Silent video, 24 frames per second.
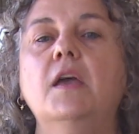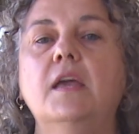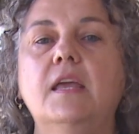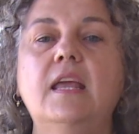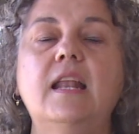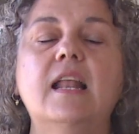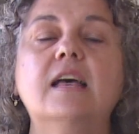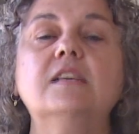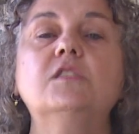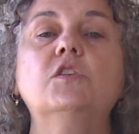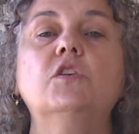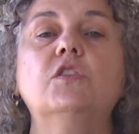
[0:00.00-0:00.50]

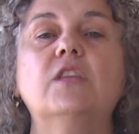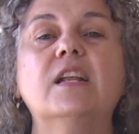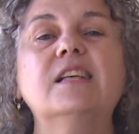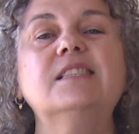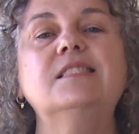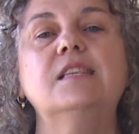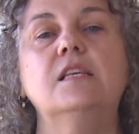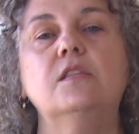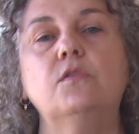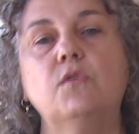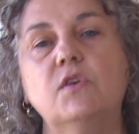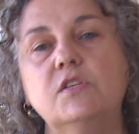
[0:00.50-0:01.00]
y las otras
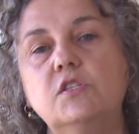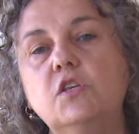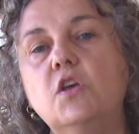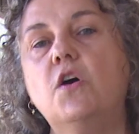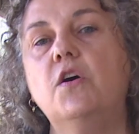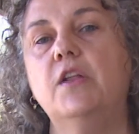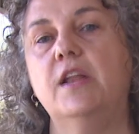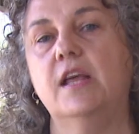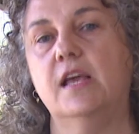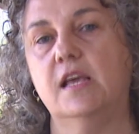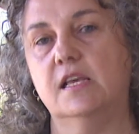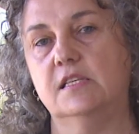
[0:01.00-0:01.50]

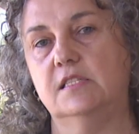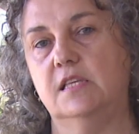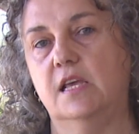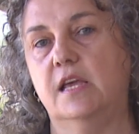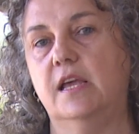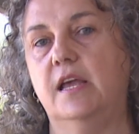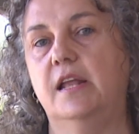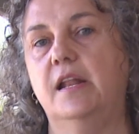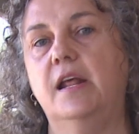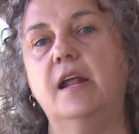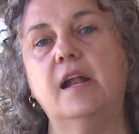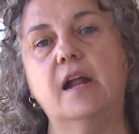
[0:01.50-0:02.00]
situaciones que se
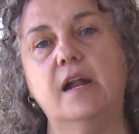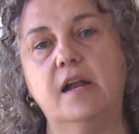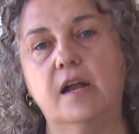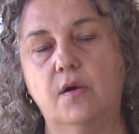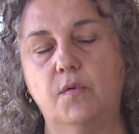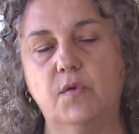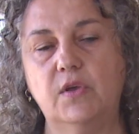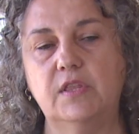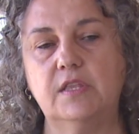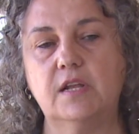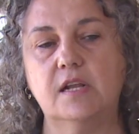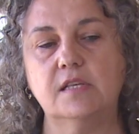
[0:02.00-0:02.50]
generan
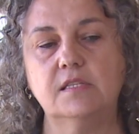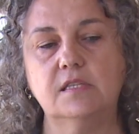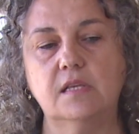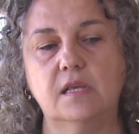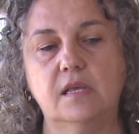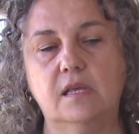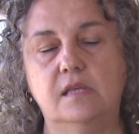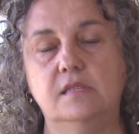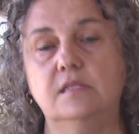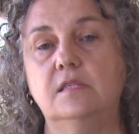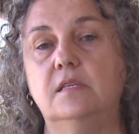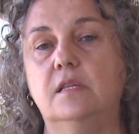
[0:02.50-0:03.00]
en nuestras
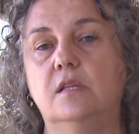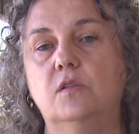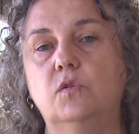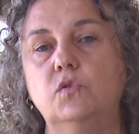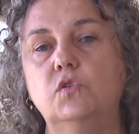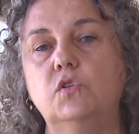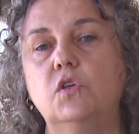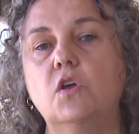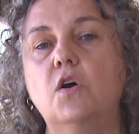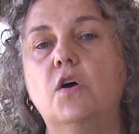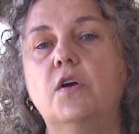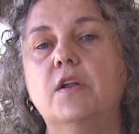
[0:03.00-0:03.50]

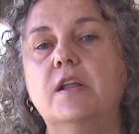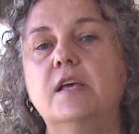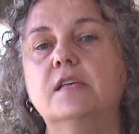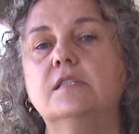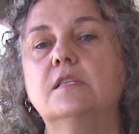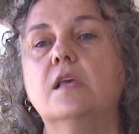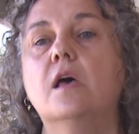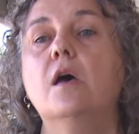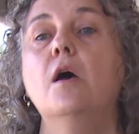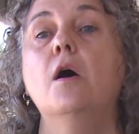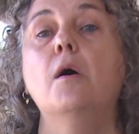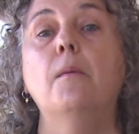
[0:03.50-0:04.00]
instituciones